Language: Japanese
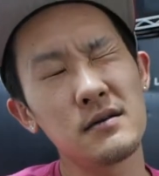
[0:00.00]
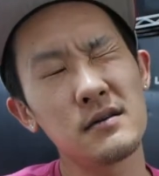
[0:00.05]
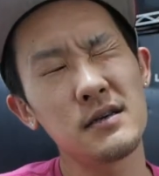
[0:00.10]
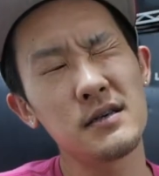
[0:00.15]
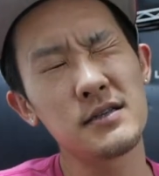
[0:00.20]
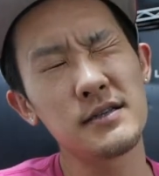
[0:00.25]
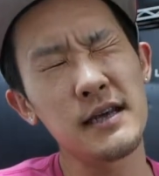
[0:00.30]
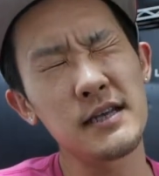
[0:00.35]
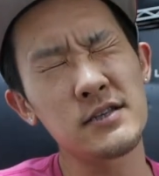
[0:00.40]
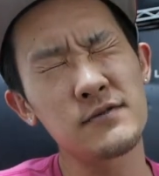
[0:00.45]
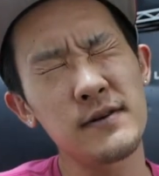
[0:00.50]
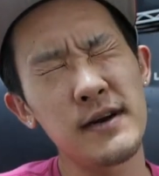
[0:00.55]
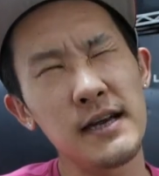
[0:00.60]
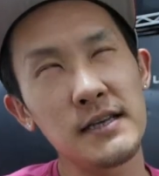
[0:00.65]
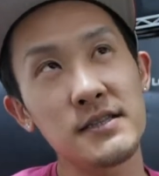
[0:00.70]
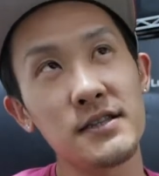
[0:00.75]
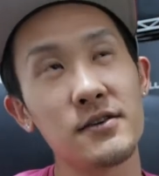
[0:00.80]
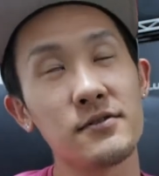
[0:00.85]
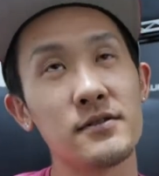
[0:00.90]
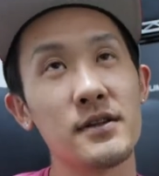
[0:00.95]

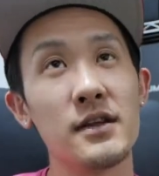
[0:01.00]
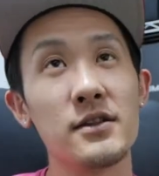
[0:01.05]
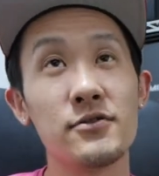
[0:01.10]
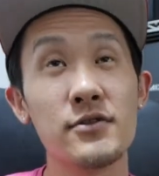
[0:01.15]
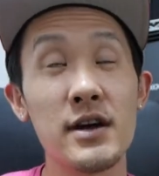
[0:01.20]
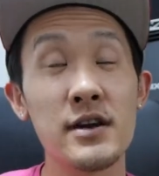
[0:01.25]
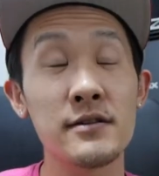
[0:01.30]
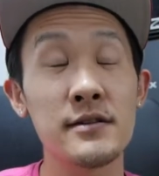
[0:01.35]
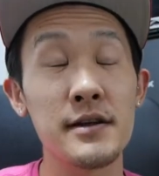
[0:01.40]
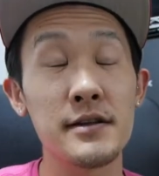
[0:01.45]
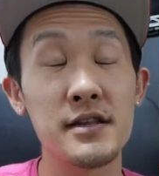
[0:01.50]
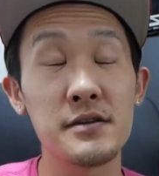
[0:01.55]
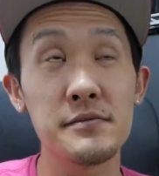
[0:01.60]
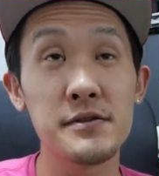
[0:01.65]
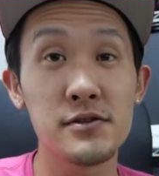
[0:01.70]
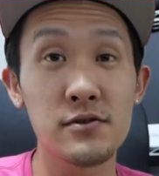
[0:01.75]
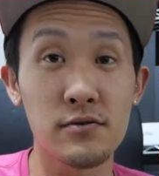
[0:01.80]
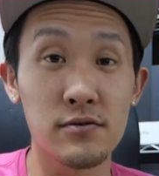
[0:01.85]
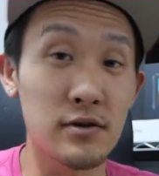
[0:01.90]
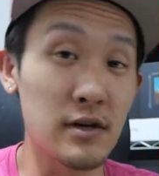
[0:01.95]
S1H で言ったら
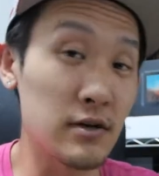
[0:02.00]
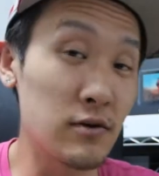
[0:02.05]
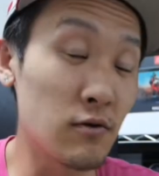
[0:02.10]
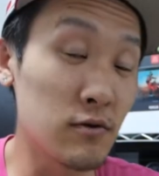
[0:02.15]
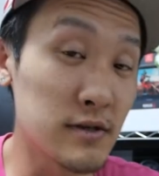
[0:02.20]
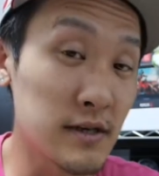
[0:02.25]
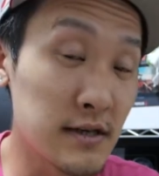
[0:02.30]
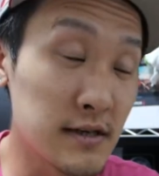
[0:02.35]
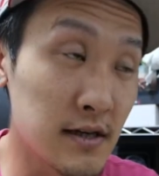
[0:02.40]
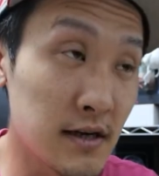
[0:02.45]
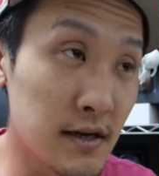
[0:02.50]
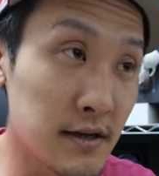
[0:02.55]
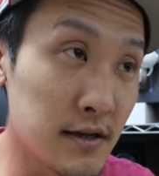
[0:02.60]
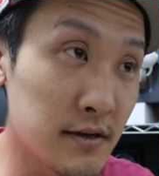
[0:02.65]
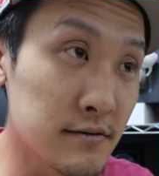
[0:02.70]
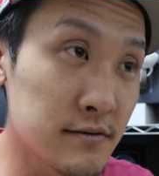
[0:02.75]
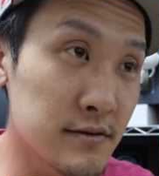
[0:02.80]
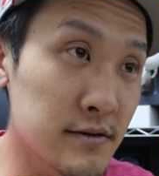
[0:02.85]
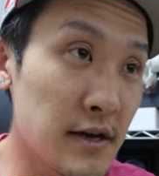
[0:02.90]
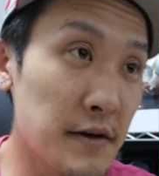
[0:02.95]
デュアルネイティブ ISO っていうのが搭載され
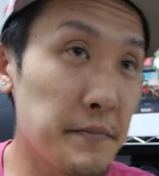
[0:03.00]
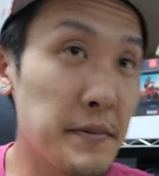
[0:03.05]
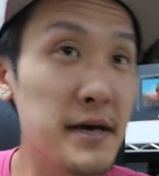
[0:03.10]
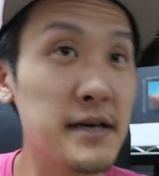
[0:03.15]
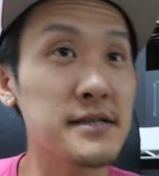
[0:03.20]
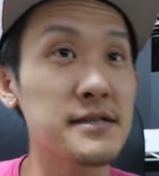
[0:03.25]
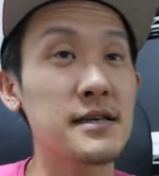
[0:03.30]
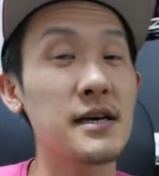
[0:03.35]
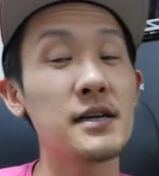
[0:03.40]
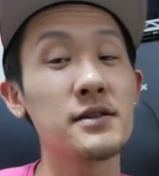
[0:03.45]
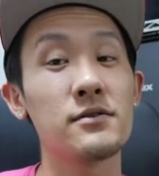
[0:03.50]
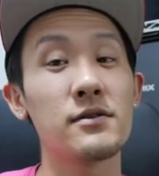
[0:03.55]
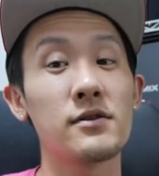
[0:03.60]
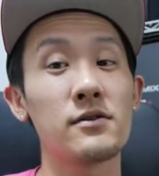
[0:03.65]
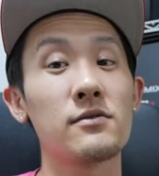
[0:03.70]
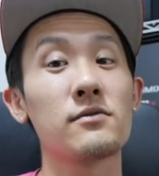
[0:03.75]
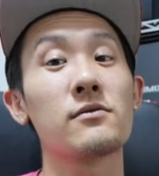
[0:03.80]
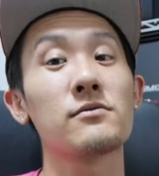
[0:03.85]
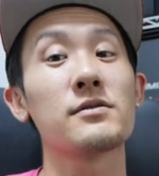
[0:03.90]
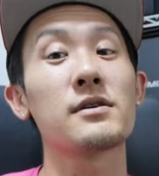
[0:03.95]
てるんで、ベース感度で
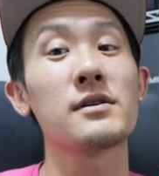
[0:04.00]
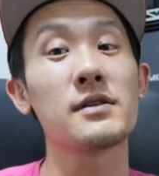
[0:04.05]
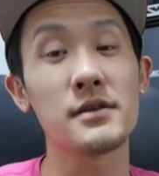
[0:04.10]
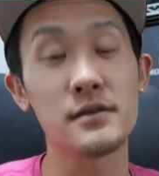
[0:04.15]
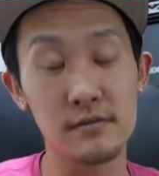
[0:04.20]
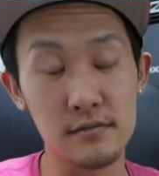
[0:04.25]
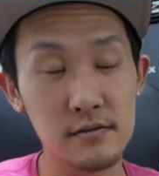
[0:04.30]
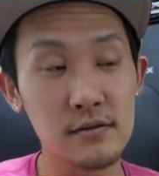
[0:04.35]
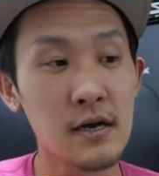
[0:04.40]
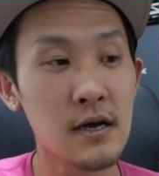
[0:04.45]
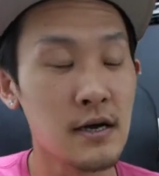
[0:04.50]
撮ることができる。